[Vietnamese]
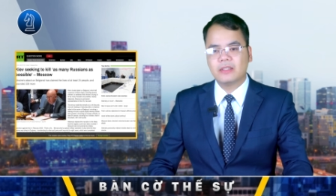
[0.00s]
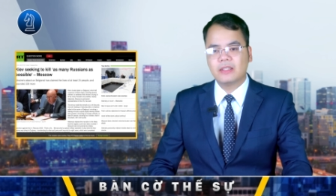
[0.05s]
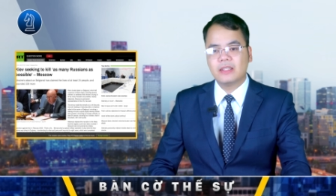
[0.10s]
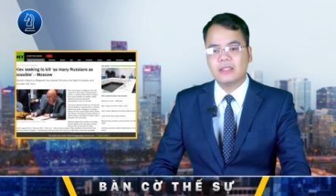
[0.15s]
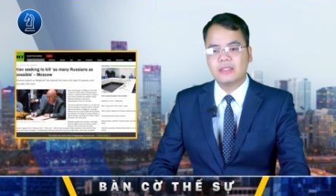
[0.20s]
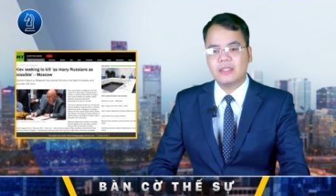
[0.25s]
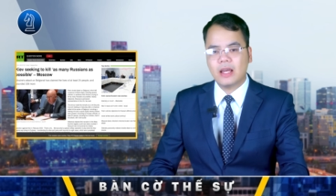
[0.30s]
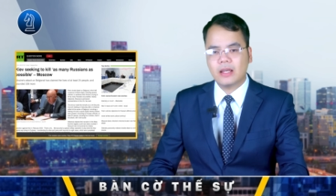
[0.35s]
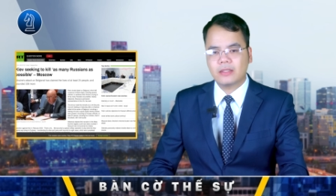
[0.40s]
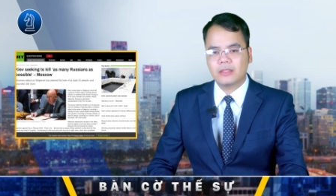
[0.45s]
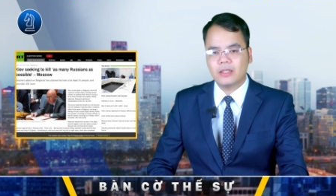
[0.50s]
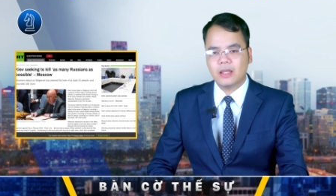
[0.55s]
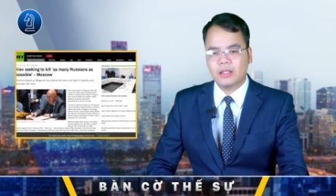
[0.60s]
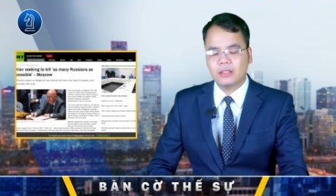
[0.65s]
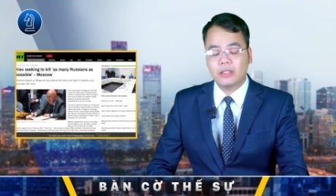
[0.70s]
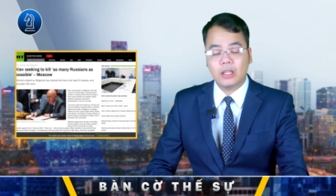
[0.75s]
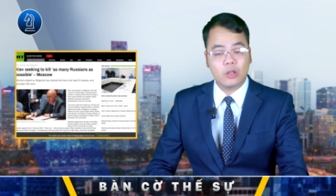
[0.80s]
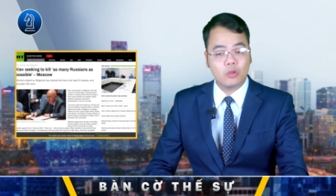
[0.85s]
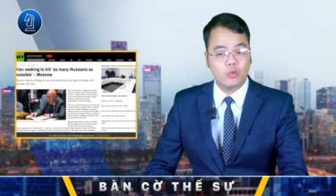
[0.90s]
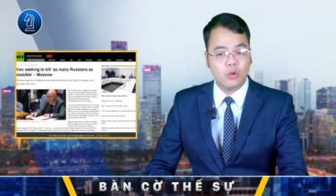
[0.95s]
xác nhận
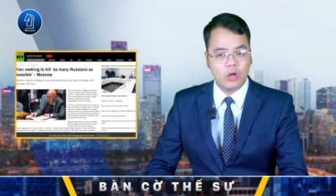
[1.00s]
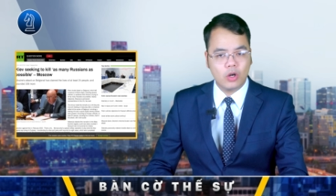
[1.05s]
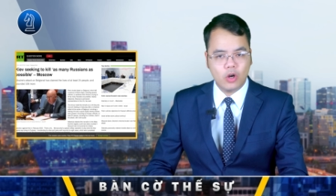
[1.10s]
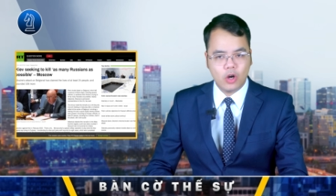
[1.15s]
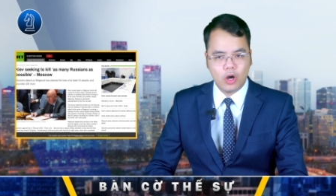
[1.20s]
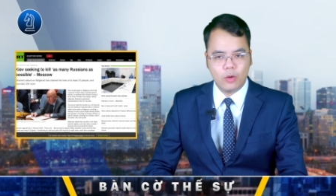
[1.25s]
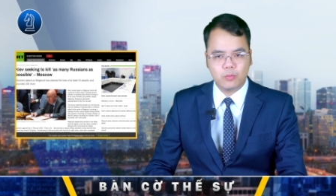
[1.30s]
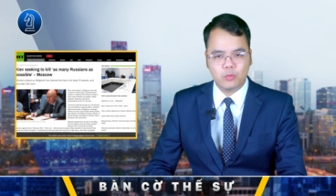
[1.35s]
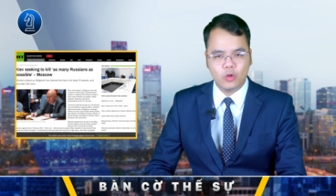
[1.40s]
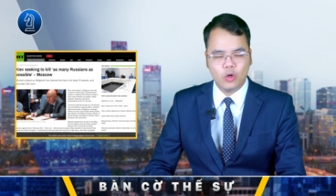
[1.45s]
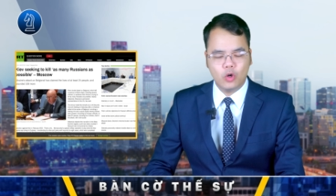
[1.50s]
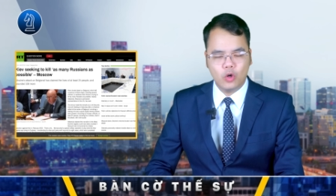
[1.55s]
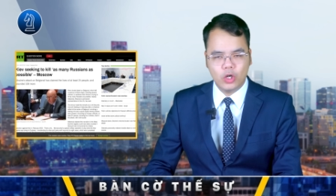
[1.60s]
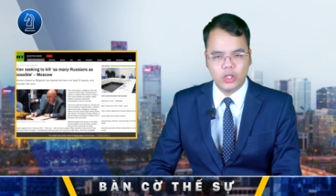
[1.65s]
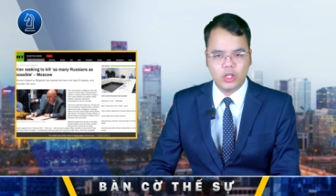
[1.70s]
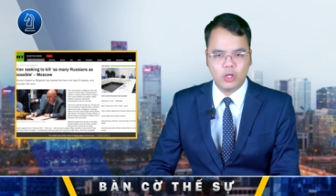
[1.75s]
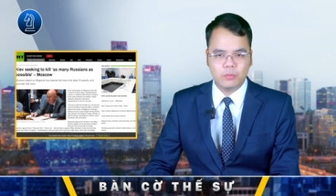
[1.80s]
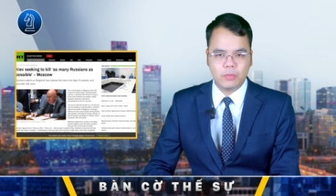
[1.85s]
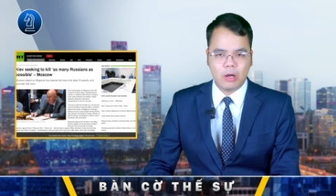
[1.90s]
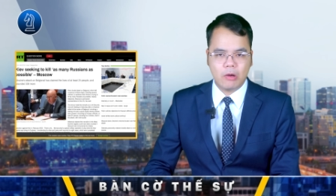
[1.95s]
tại cuộc họp của Hội
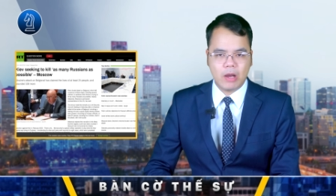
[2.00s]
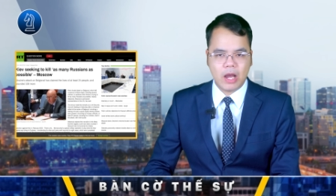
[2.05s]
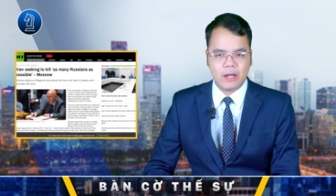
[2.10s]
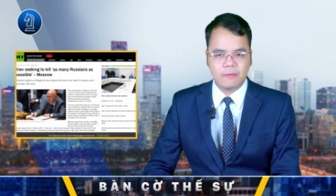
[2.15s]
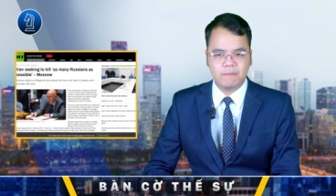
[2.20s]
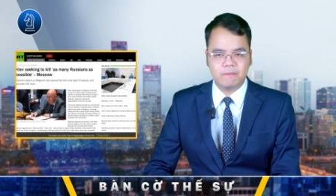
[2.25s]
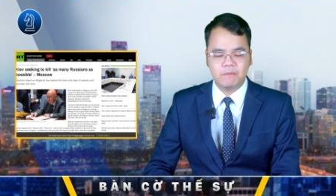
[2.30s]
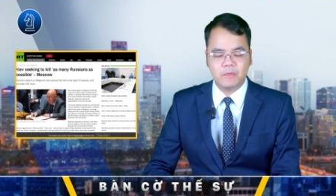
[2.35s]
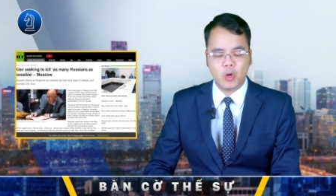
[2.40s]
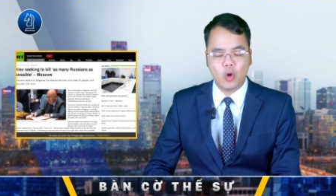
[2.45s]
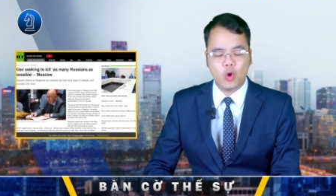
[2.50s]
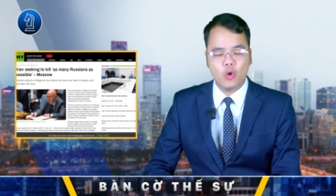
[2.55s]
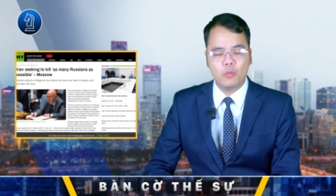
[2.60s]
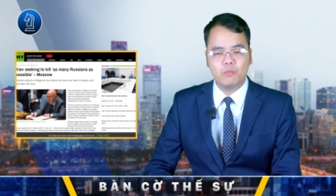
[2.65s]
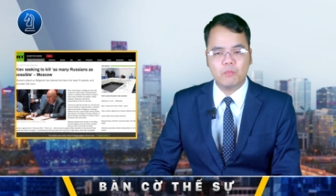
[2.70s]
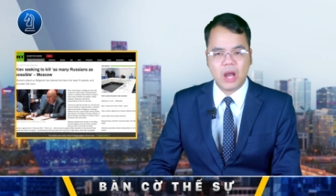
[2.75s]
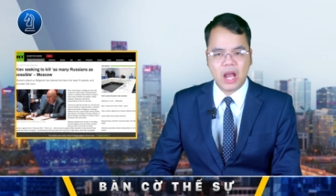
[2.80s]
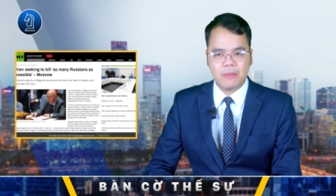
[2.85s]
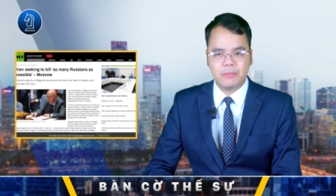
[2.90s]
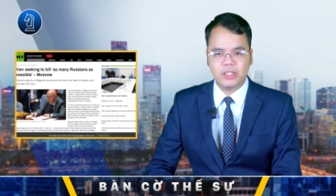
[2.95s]
đồng Bảo an vào hôm
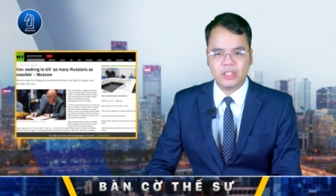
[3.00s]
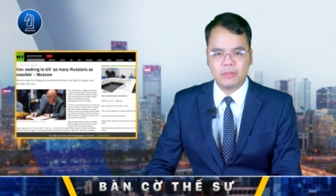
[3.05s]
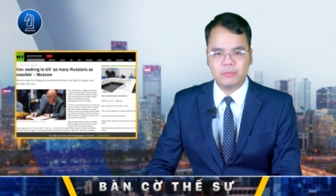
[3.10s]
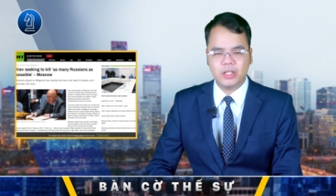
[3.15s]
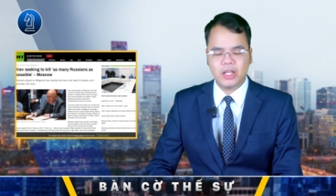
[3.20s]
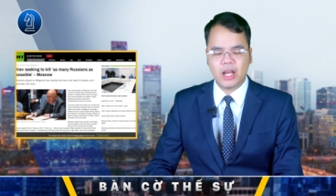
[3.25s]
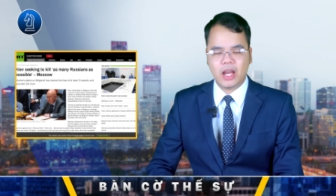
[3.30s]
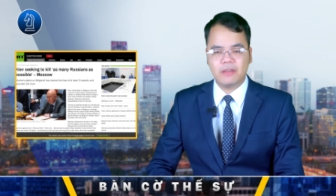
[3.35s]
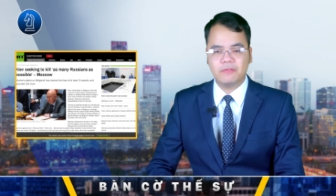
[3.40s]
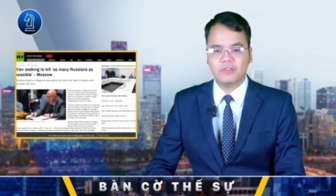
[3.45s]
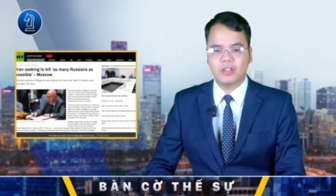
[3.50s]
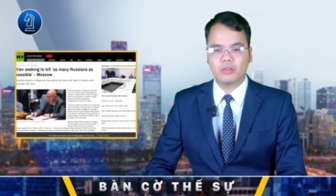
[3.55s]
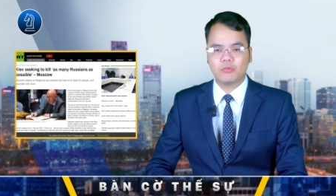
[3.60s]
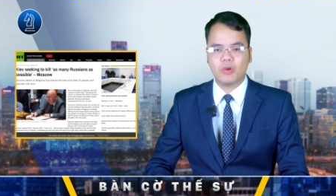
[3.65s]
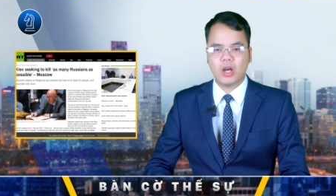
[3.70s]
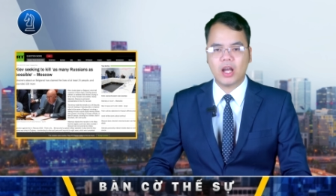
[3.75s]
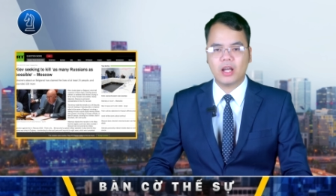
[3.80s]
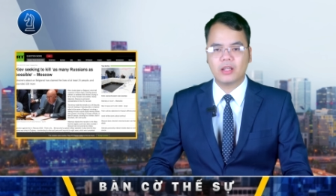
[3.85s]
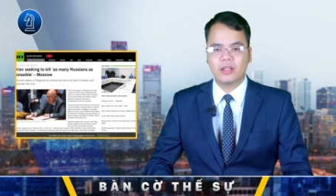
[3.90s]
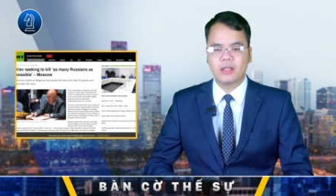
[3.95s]
30 tháng 12 vừa
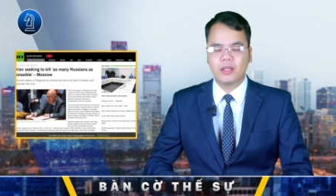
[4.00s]
qua,